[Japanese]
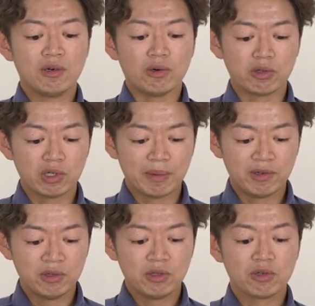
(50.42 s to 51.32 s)
大人
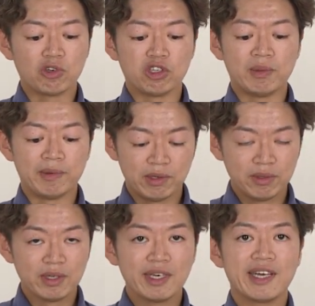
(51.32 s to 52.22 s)
も子どもも
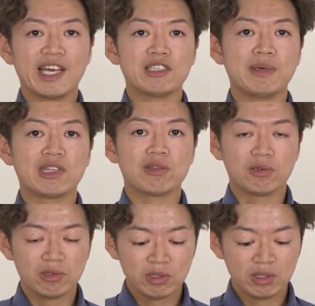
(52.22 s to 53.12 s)

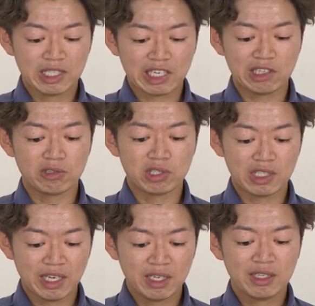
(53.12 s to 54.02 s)
ヘルメットを着用し
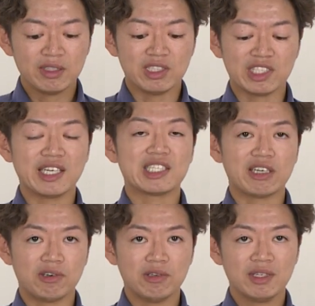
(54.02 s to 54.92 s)
て自転
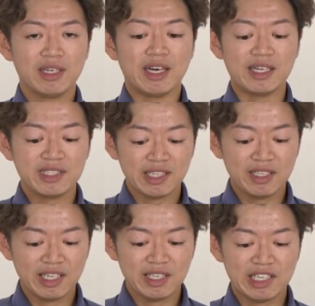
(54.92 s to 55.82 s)
車を安
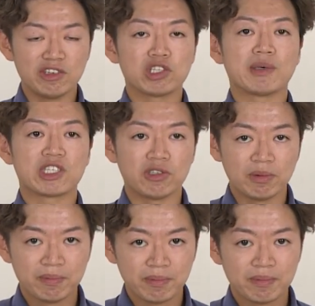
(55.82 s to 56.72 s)
全に利用しましょう